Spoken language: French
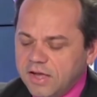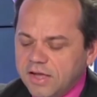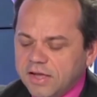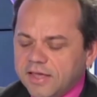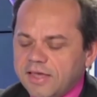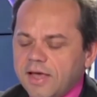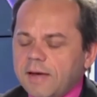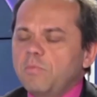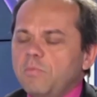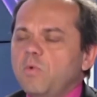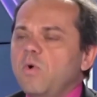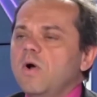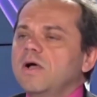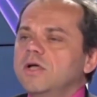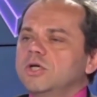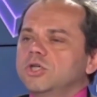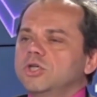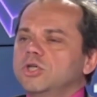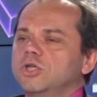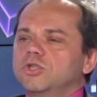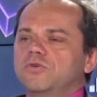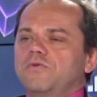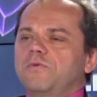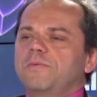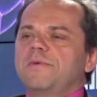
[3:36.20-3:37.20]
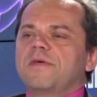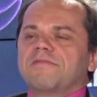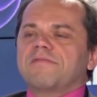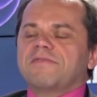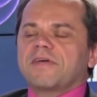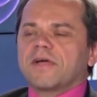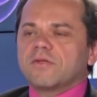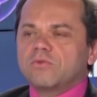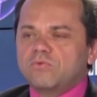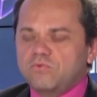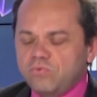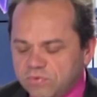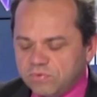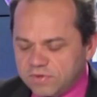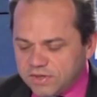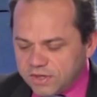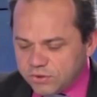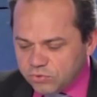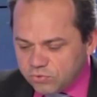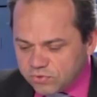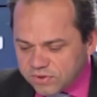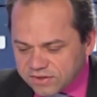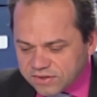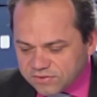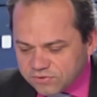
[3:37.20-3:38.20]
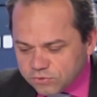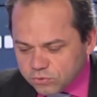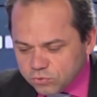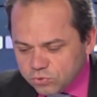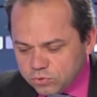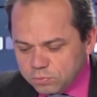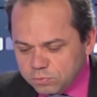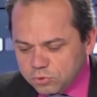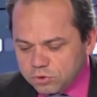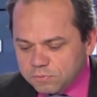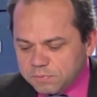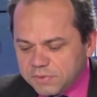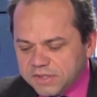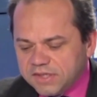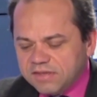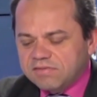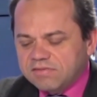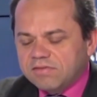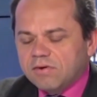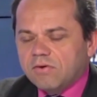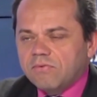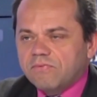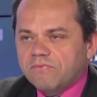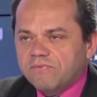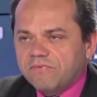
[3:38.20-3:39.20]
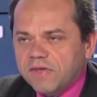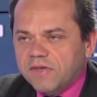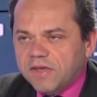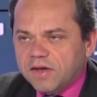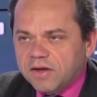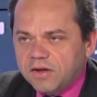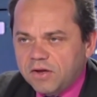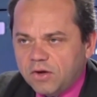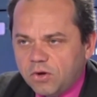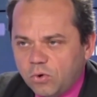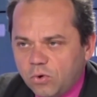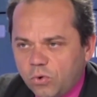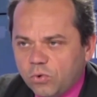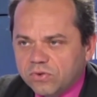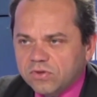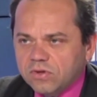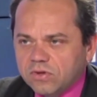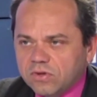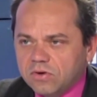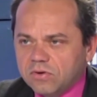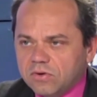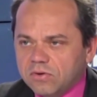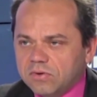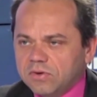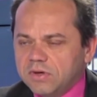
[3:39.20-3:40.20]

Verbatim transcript: Car moi, je veux bien faire toute l'éducation du monde, mais quitte à en faire, autant